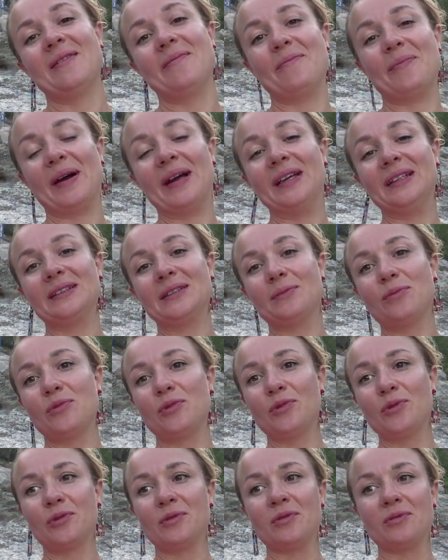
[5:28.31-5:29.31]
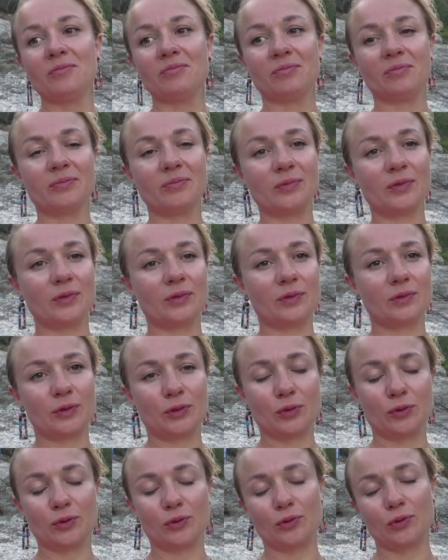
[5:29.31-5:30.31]
Поэтому
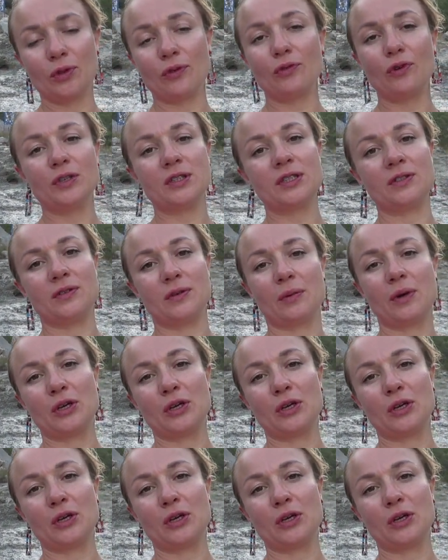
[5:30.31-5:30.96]
с удовольствием